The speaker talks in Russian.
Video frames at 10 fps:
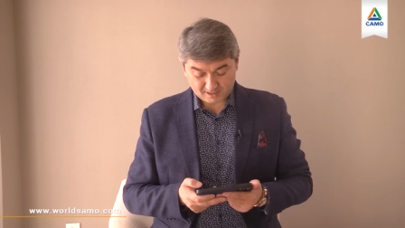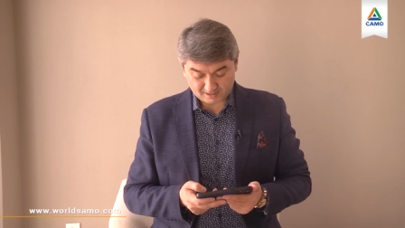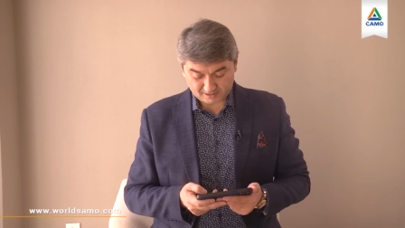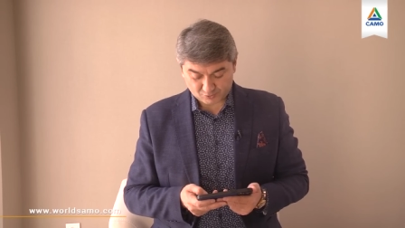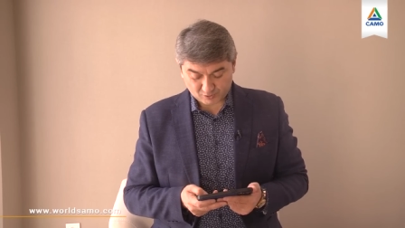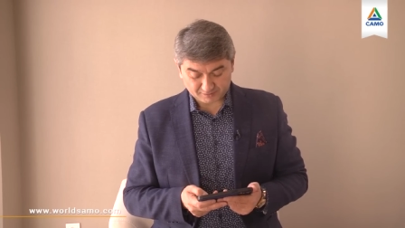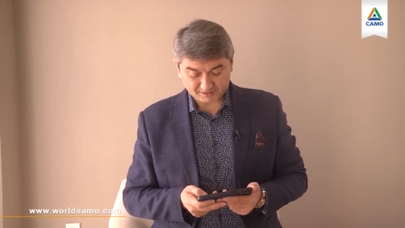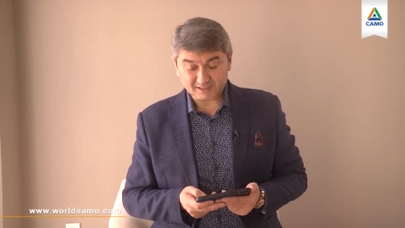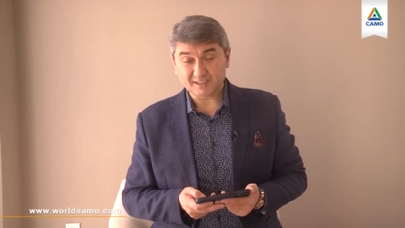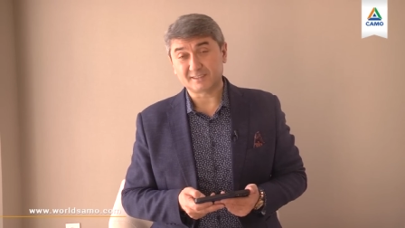Э, хочу
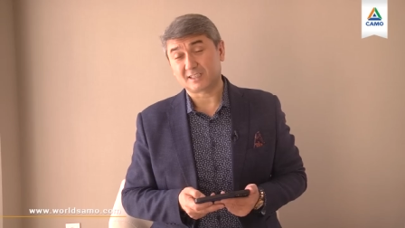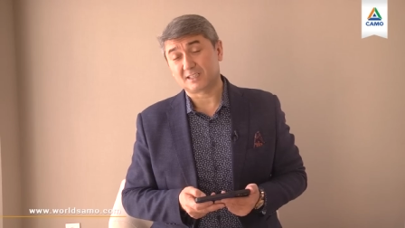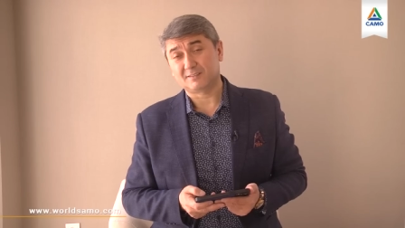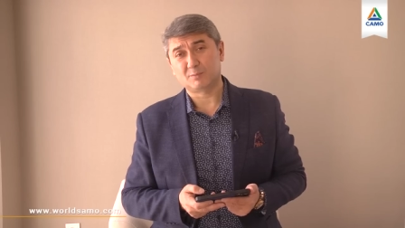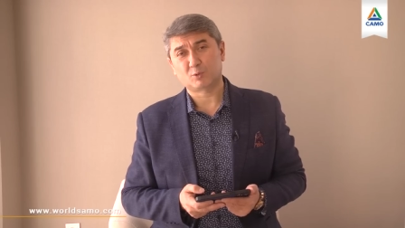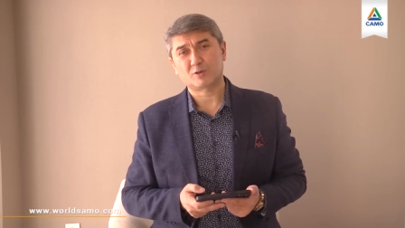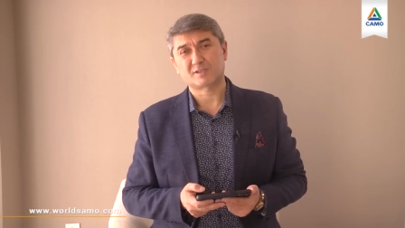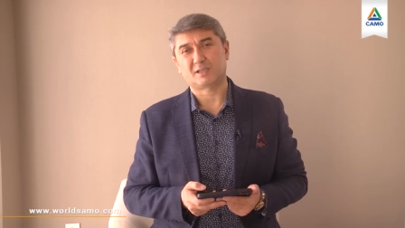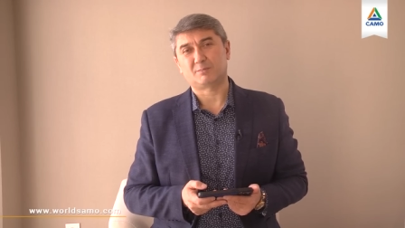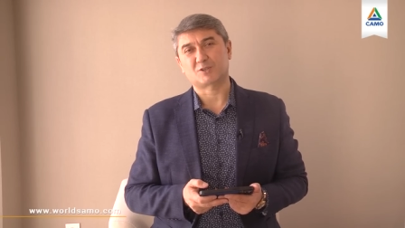ответить на несколько
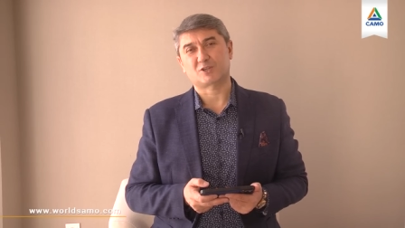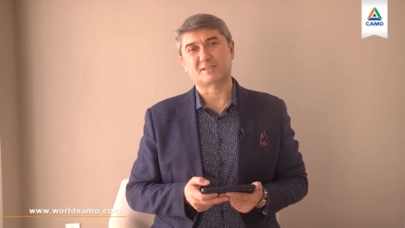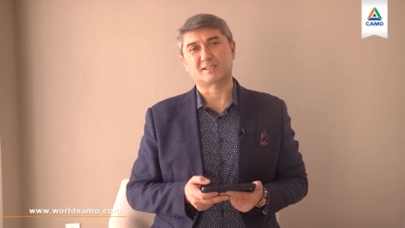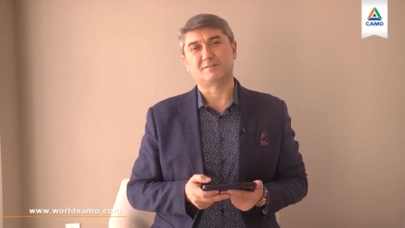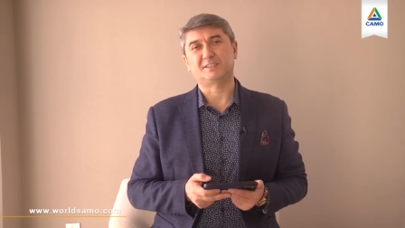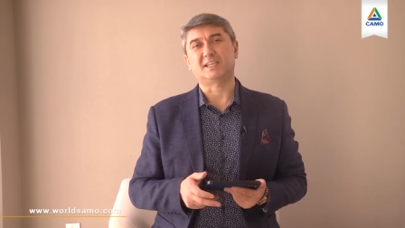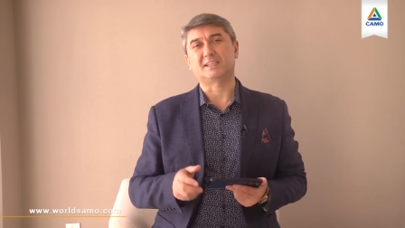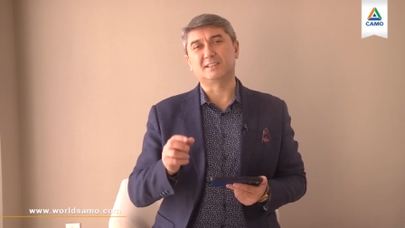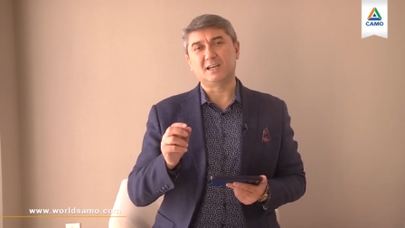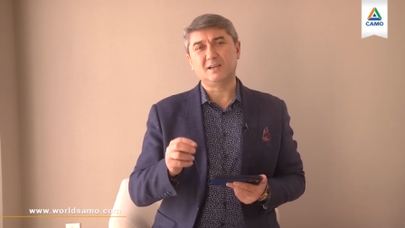вопросов. Пожалуйста,
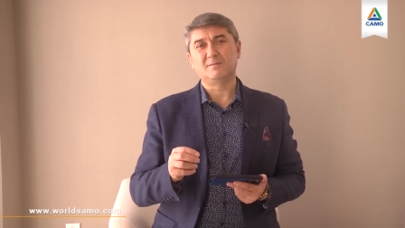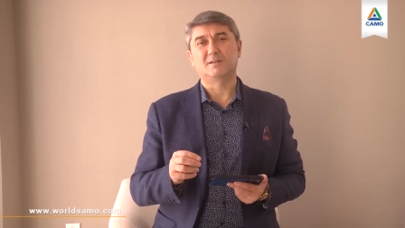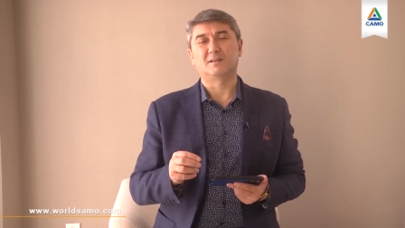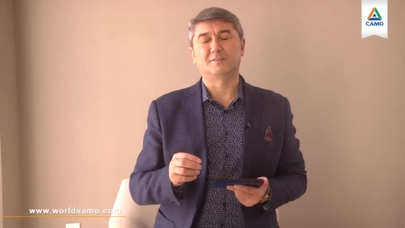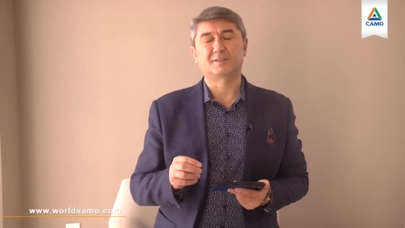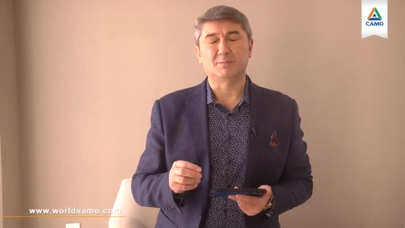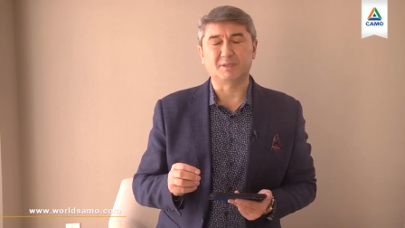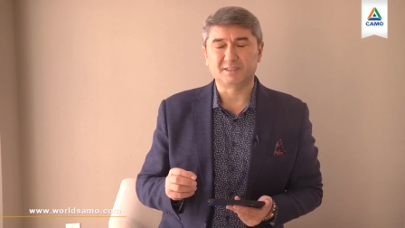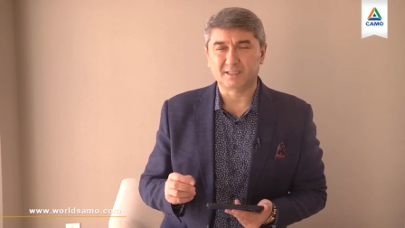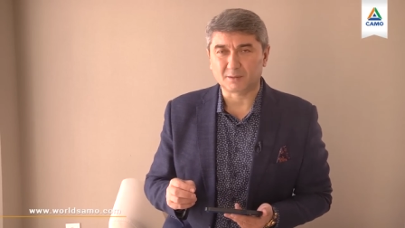всегда э, в
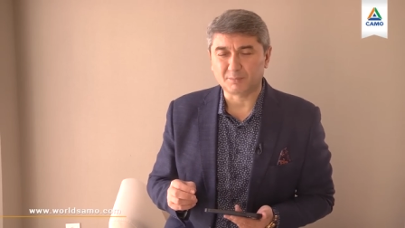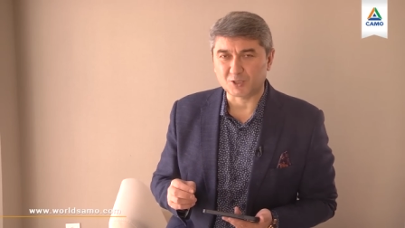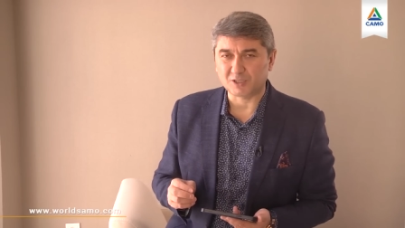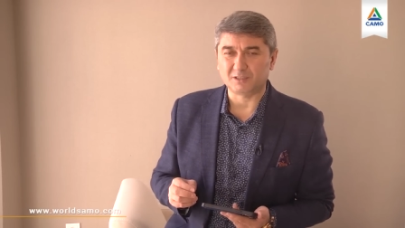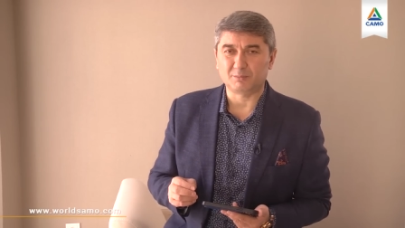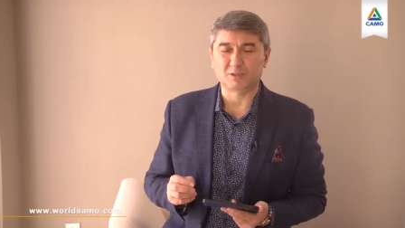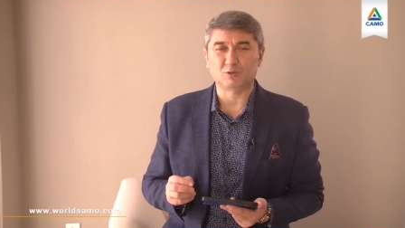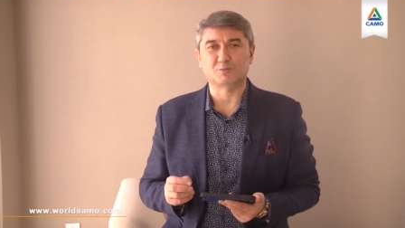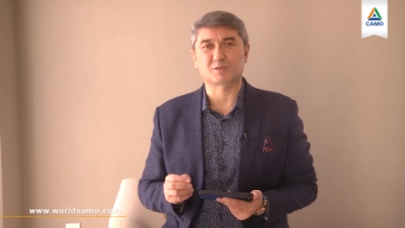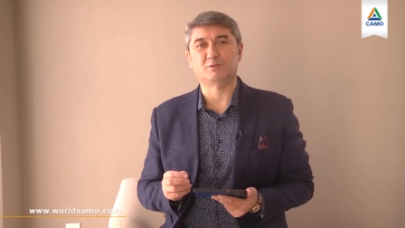комментариях пишите
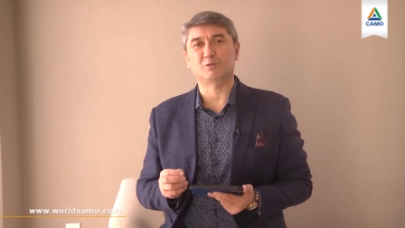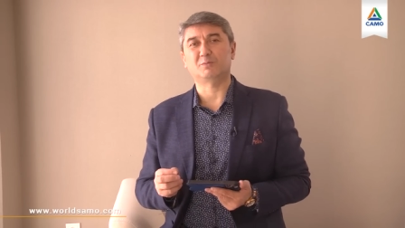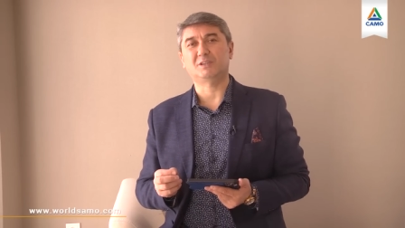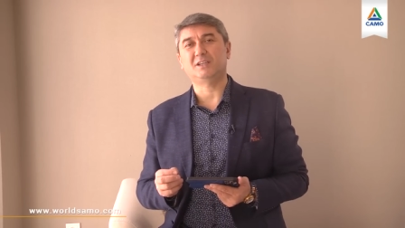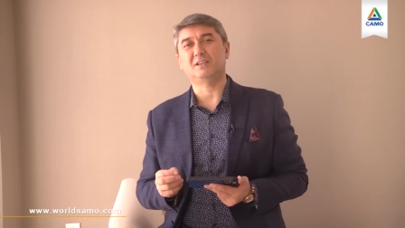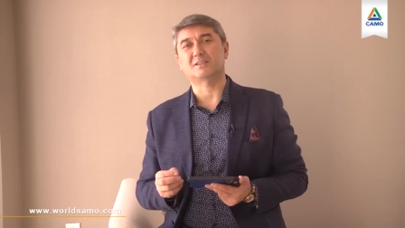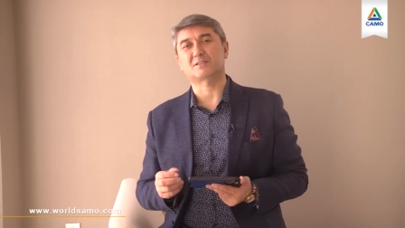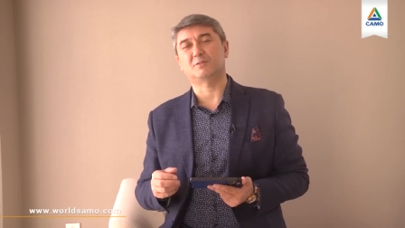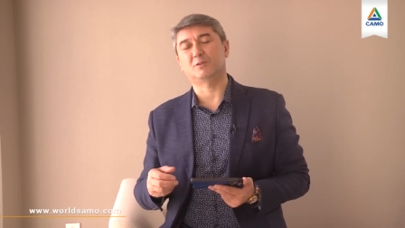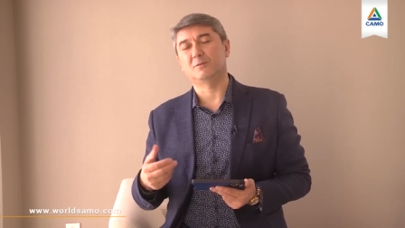потом свое мнение,
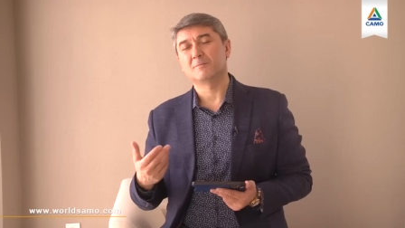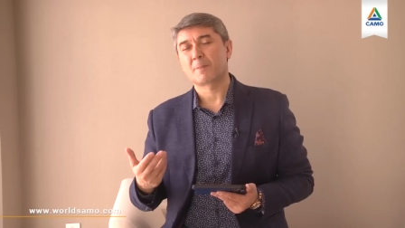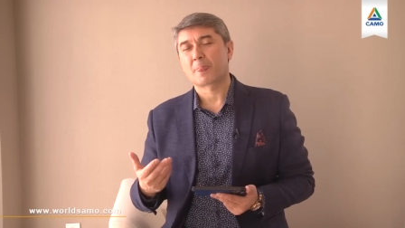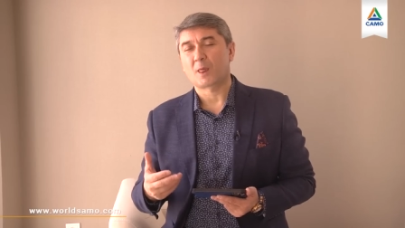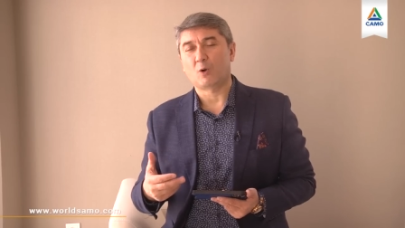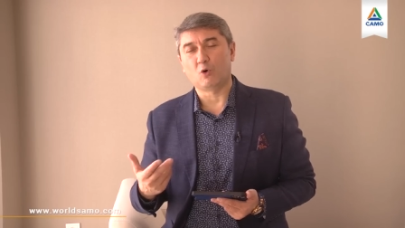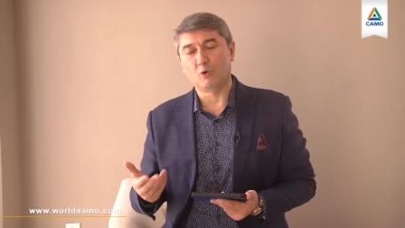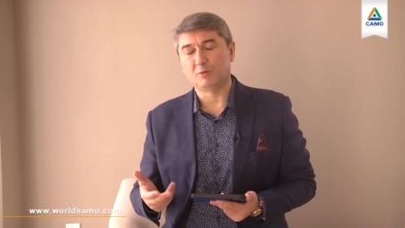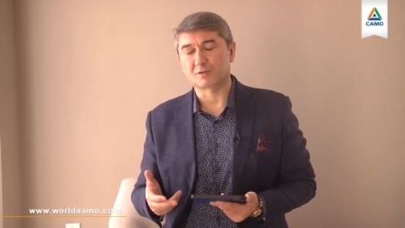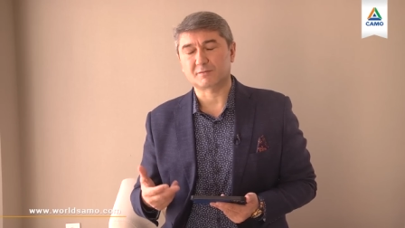свое
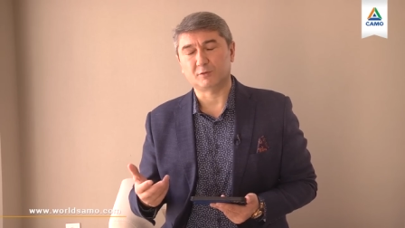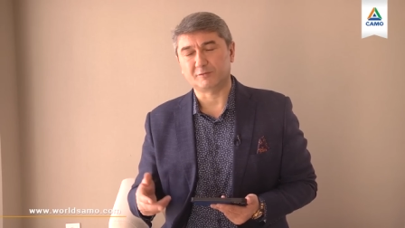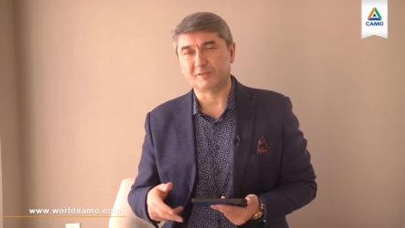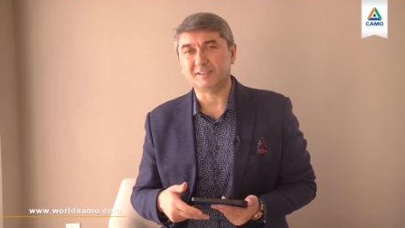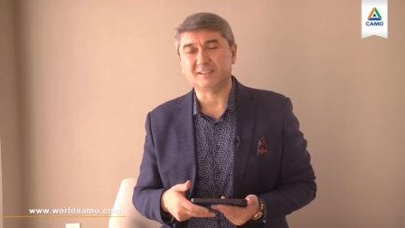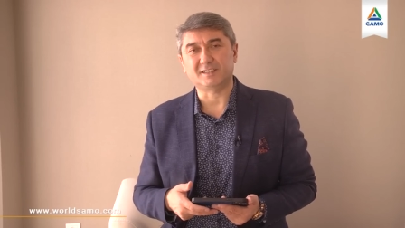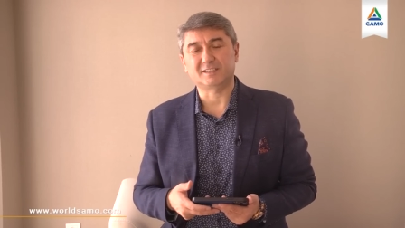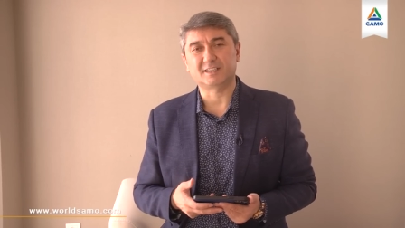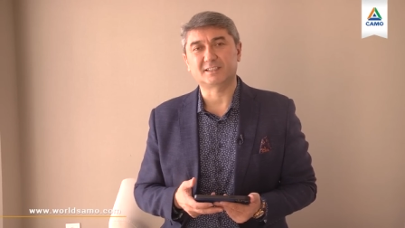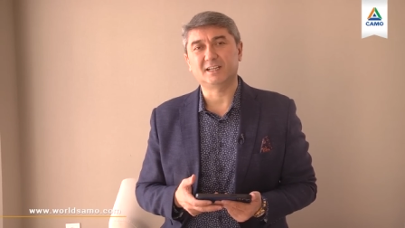опыт, свое видение и
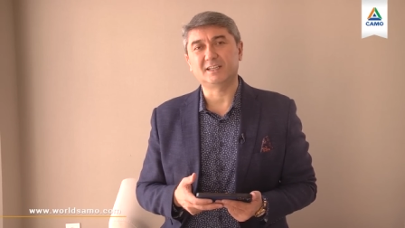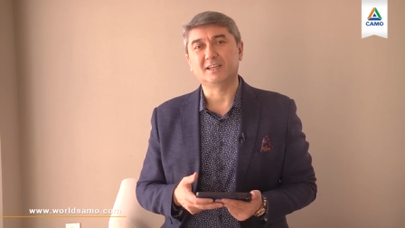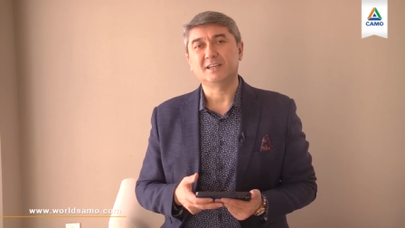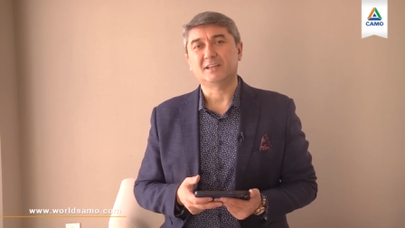так далее.